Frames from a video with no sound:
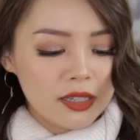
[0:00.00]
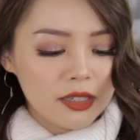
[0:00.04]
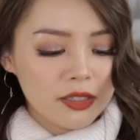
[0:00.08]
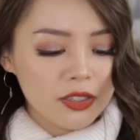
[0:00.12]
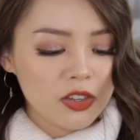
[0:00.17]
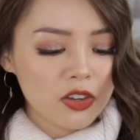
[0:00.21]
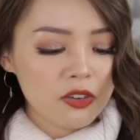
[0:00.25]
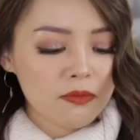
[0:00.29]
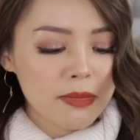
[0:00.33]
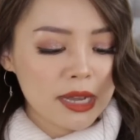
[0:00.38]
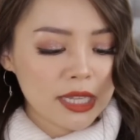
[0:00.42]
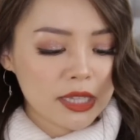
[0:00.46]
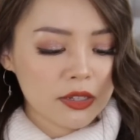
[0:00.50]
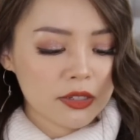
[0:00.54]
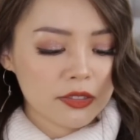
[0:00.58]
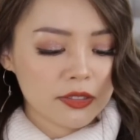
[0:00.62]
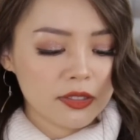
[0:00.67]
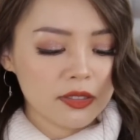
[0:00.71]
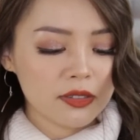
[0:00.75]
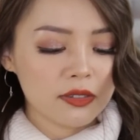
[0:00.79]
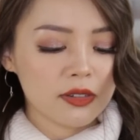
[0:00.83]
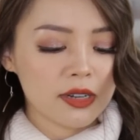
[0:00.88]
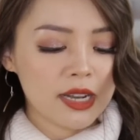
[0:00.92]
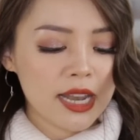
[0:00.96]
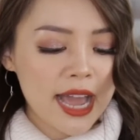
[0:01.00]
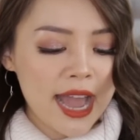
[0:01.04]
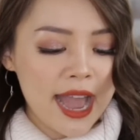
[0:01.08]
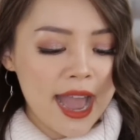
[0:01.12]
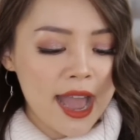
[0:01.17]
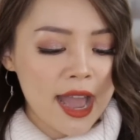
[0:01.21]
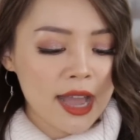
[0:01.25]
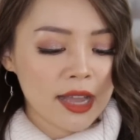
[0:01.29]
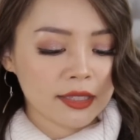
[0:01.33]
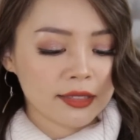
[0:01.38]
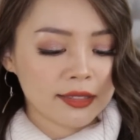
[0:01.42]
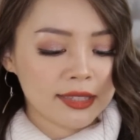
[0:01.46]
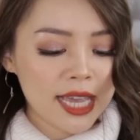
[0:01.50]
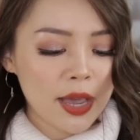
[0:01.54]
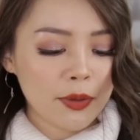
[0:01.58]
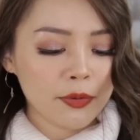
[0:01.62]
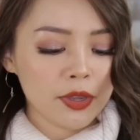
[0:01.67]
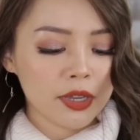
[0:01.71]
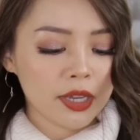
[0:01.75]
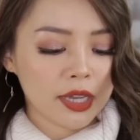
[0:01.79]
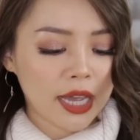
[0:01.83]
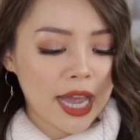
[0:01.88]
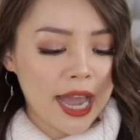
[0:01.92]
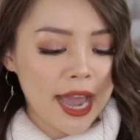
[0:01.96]
nhưng mà thực sự là theo
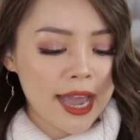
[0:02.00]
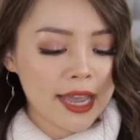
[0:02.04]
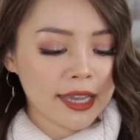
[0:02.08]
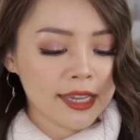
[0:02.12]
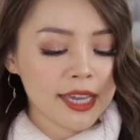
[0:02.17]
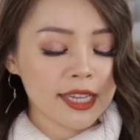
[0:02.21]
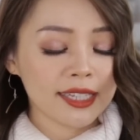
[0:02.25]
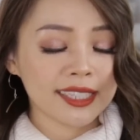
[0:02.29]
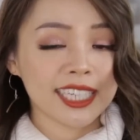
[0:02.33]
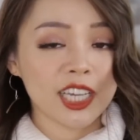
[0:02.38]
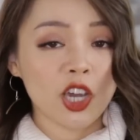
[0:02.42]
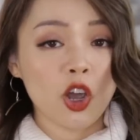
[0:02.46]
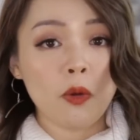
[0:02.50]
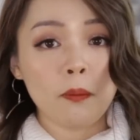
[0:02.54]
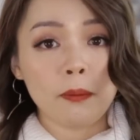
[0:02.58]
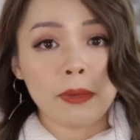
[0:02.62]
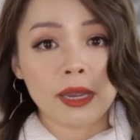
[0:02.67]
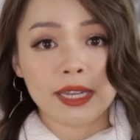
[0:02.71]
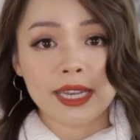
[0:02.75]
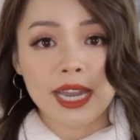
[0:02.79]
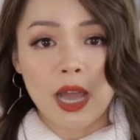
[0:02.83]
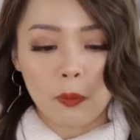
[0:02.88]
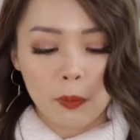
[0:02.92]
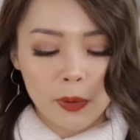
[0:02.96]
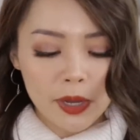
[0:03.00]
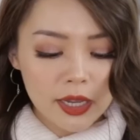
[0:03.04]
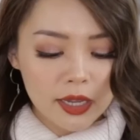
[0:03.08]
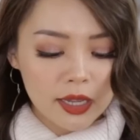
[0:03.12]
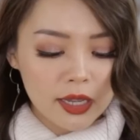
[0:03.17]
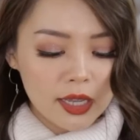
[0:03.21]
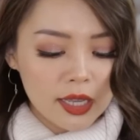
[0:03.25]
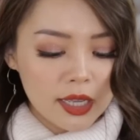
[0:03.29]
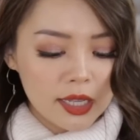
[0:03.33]
những cái nghiên cứu mà mình đọc ấy